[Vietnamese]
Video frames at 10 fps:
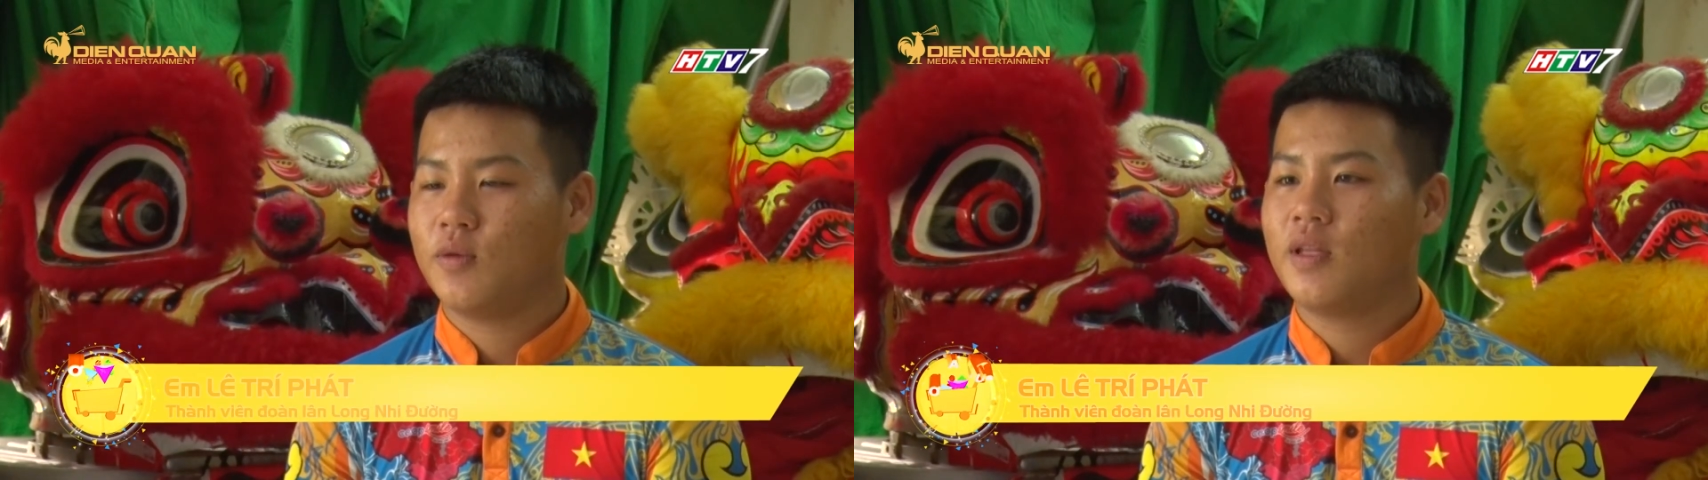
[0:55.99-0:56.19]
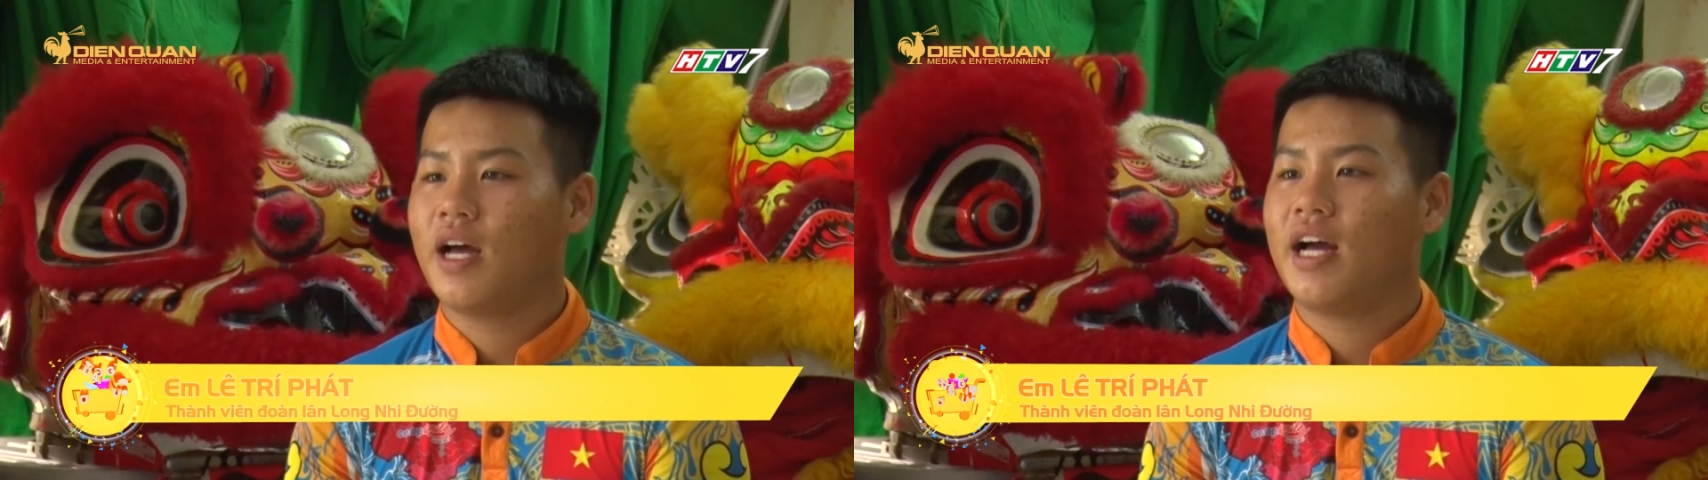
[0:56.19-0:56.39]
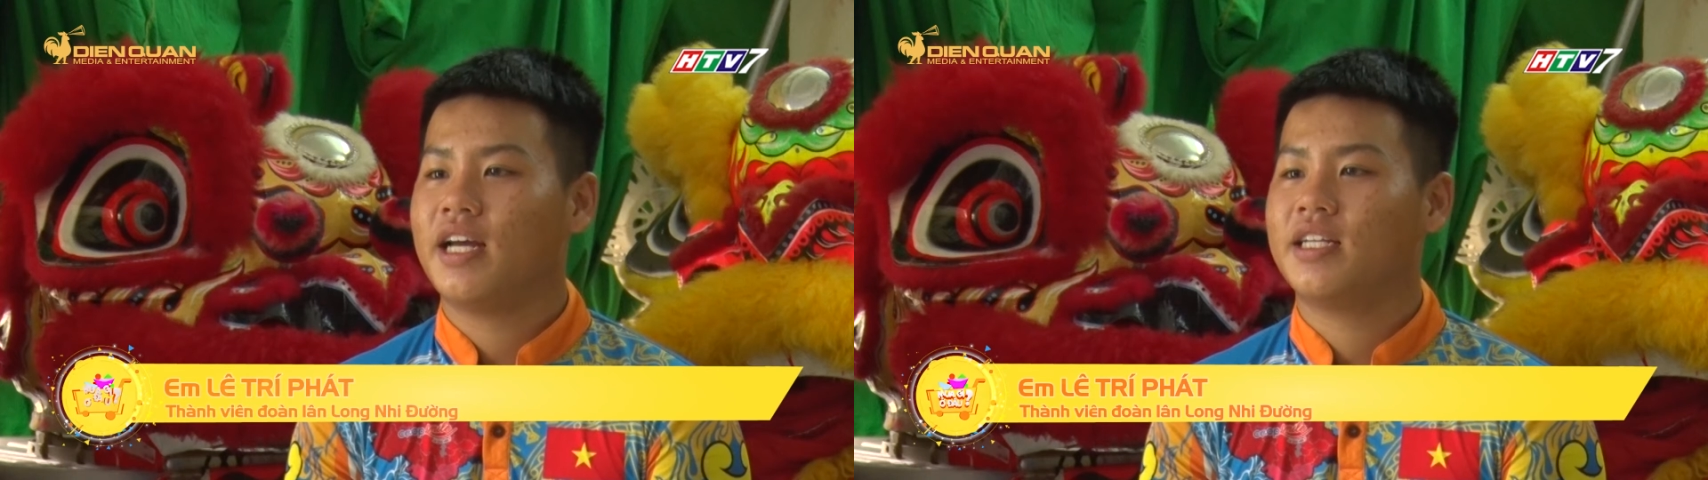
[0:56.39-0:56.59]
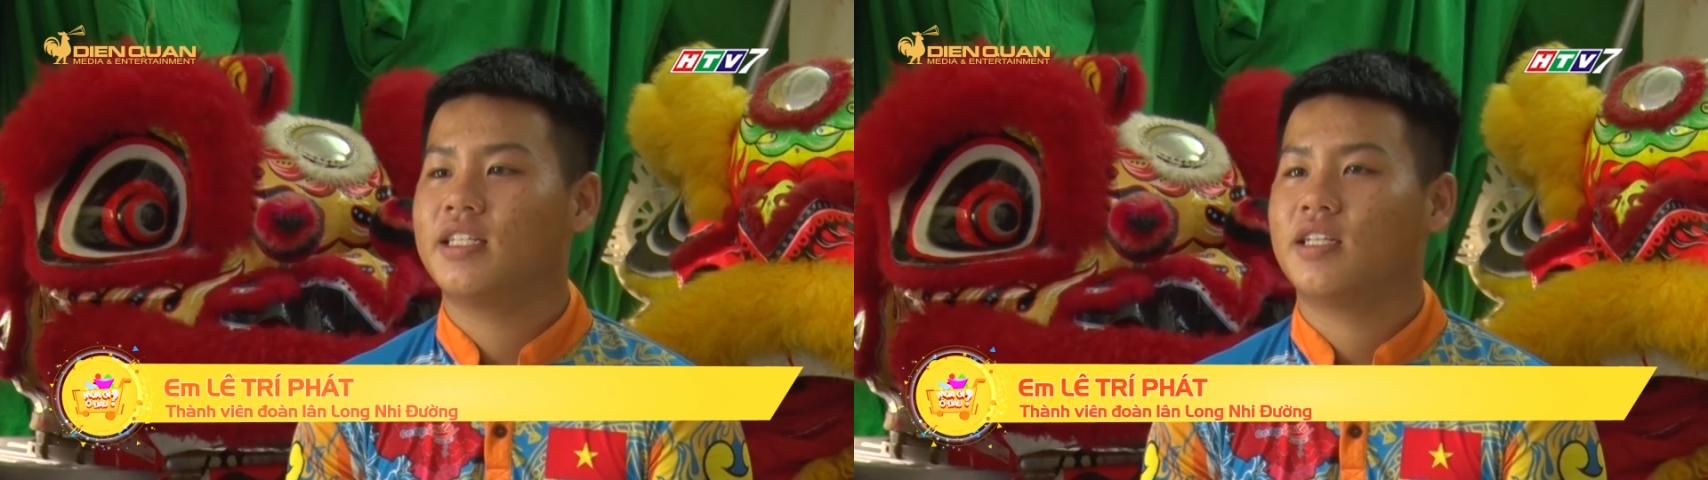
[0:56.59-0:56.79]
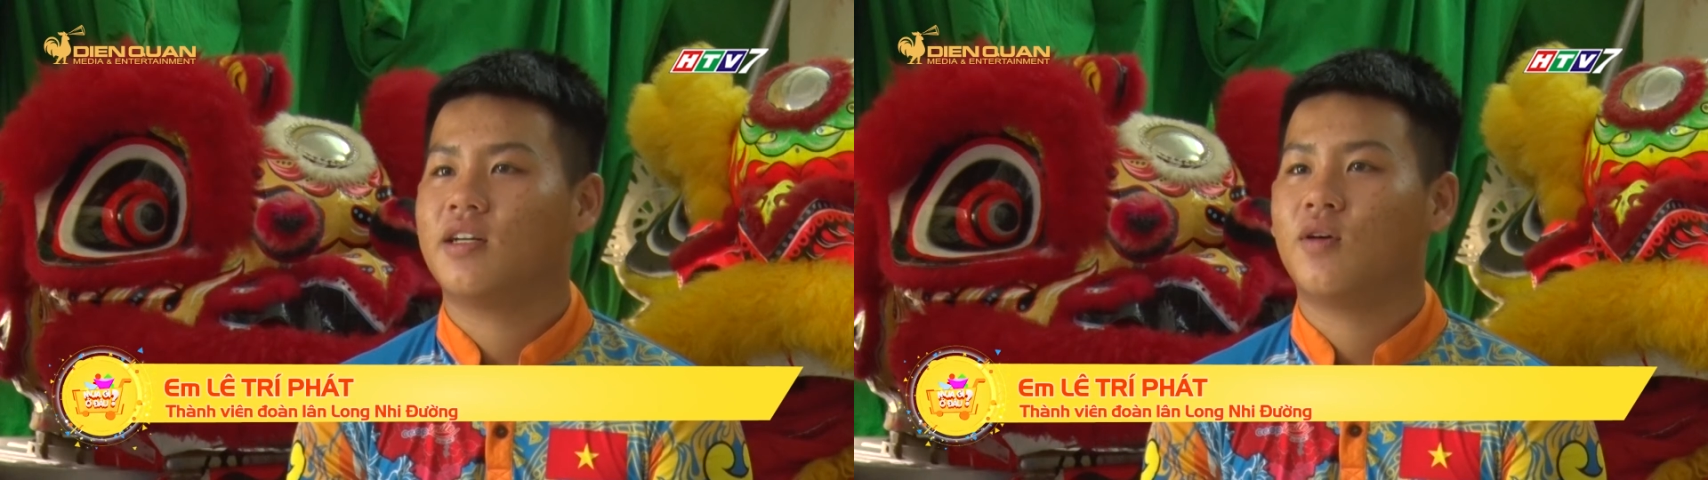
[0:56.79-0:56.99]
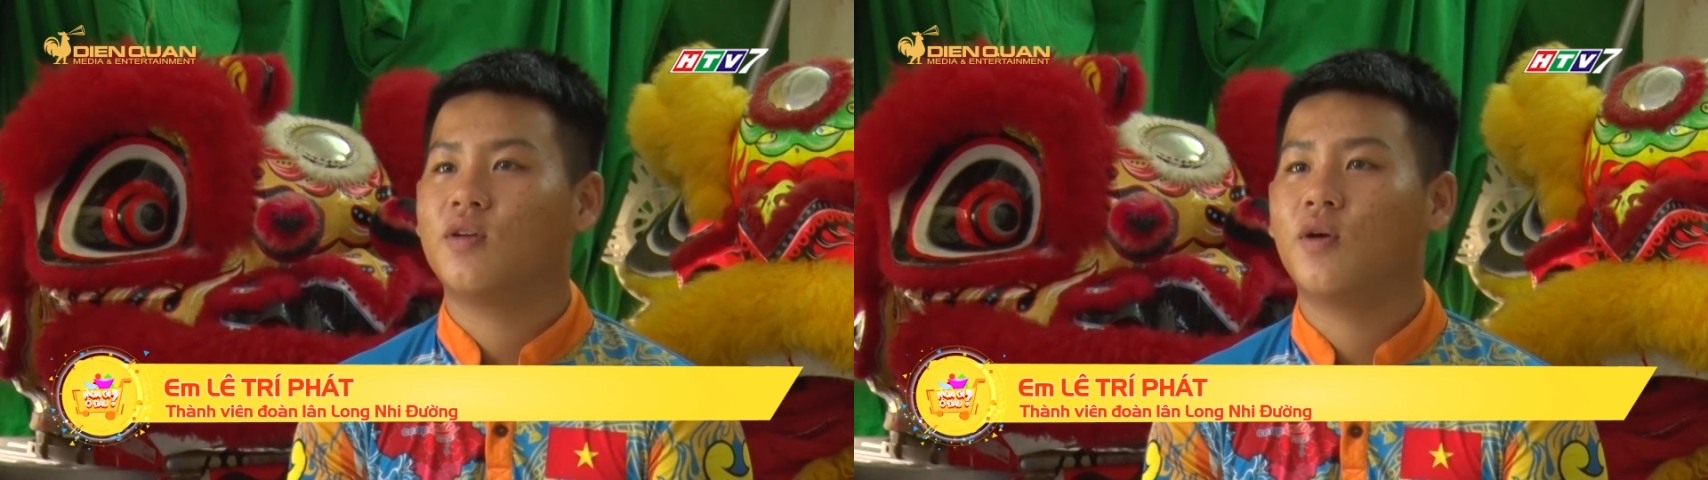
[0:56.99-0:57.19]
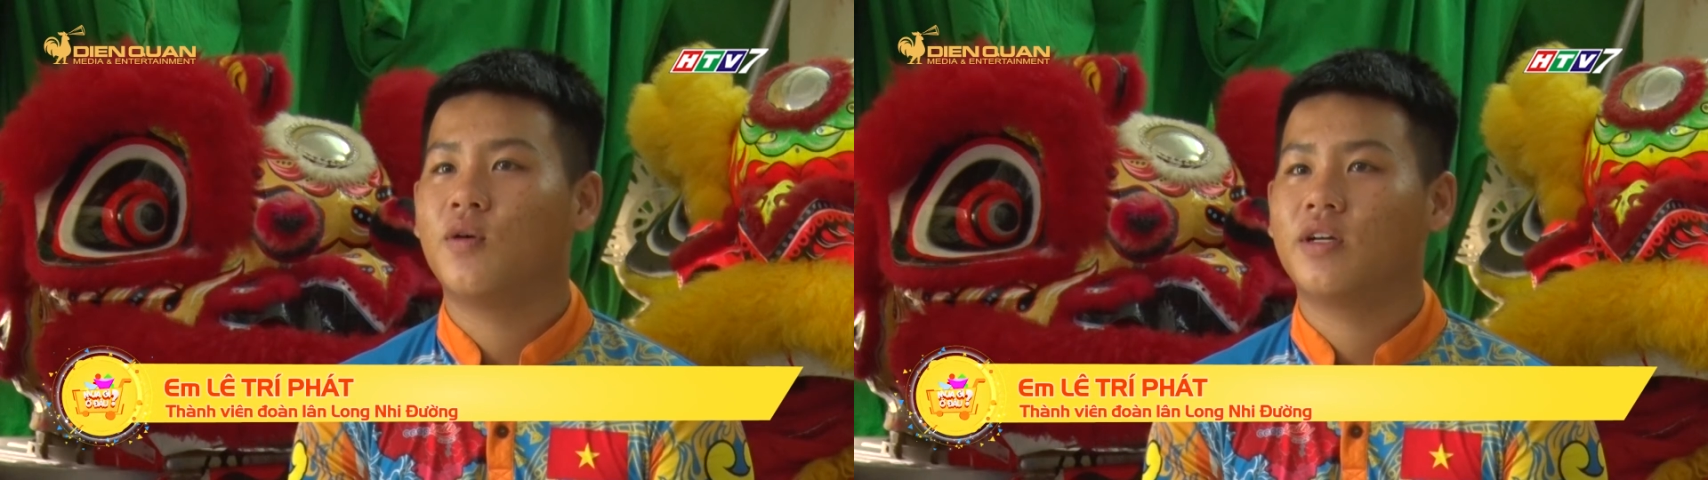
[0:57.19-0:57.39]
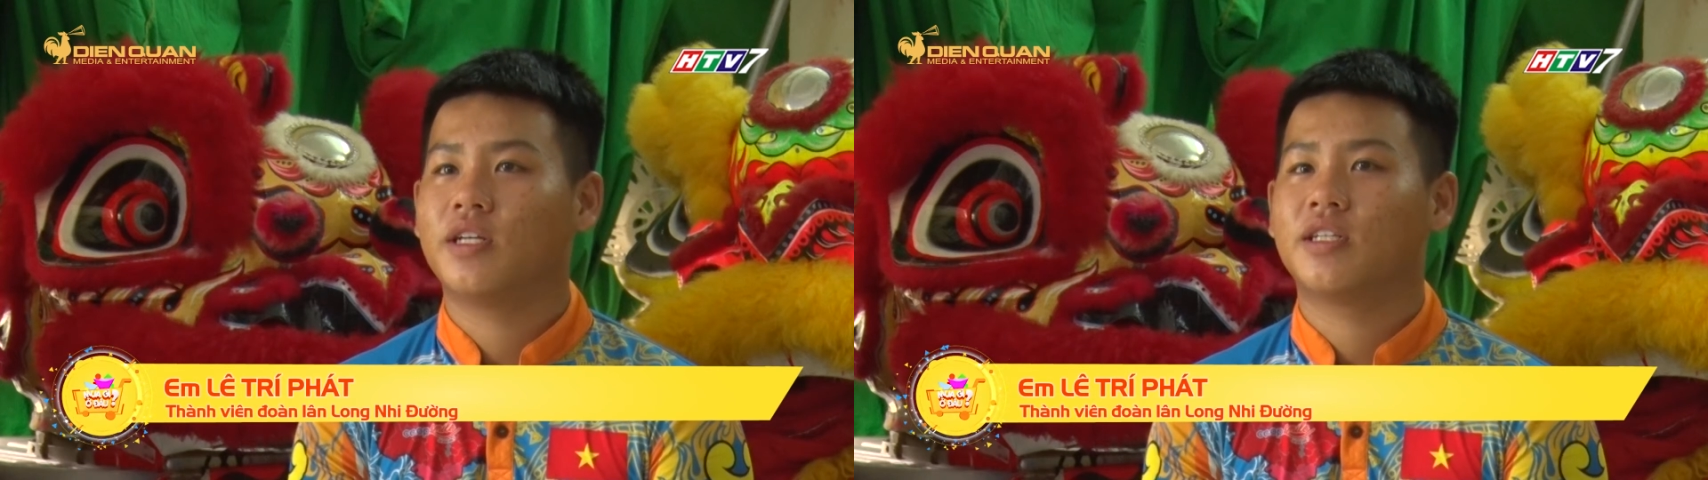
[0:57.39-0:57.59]
tay hỏi
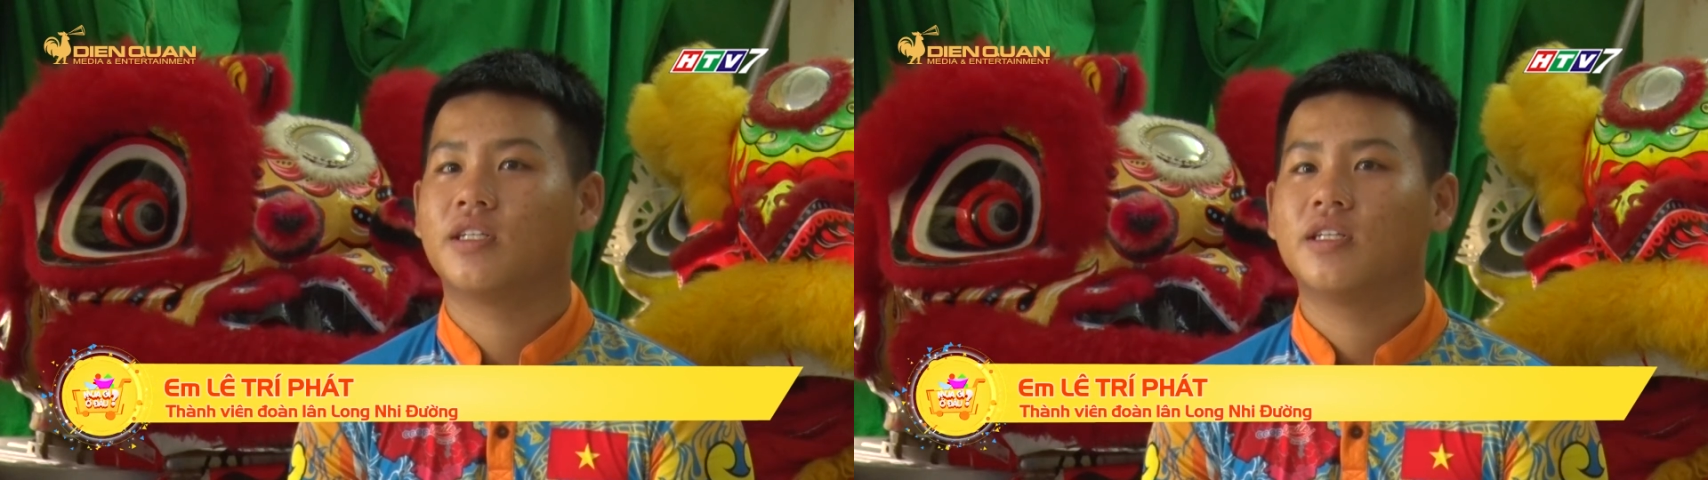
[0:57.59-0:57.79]
vui thì